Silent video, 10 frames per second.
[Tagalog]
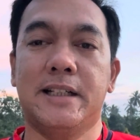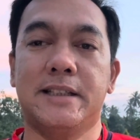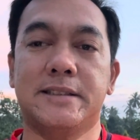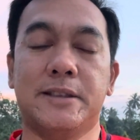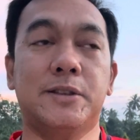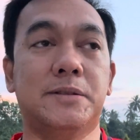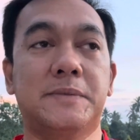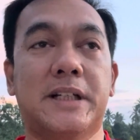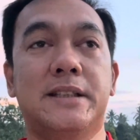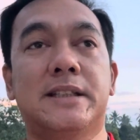at siguro
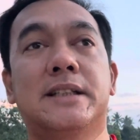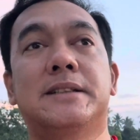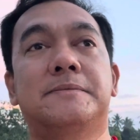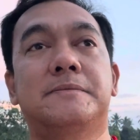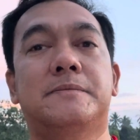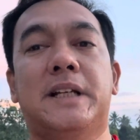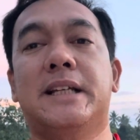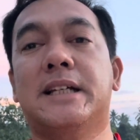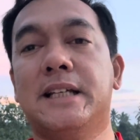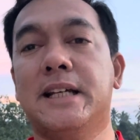magandang
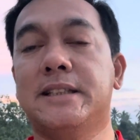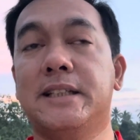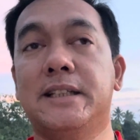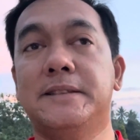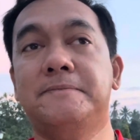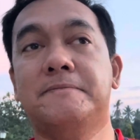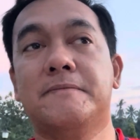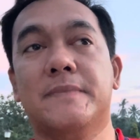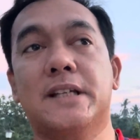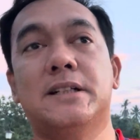balikan natin
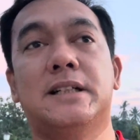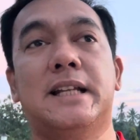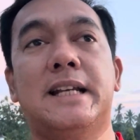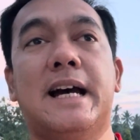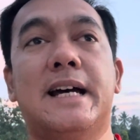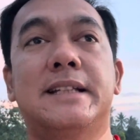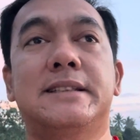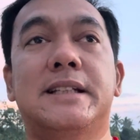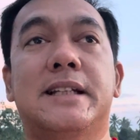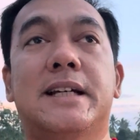no alalahanin
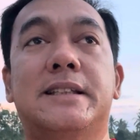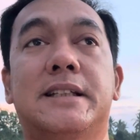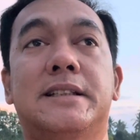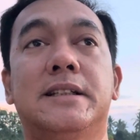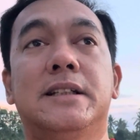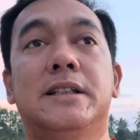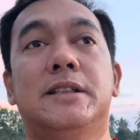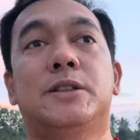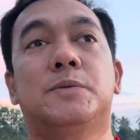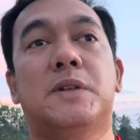din natin
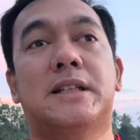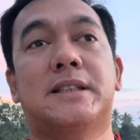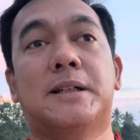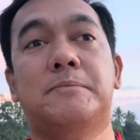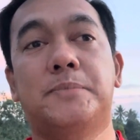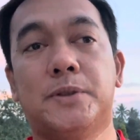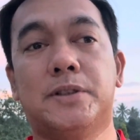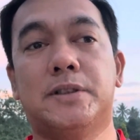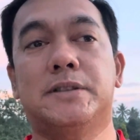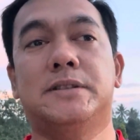yung mga
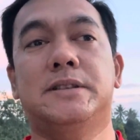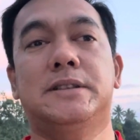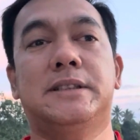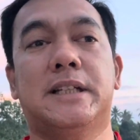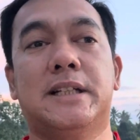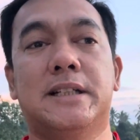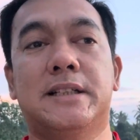tagpo no na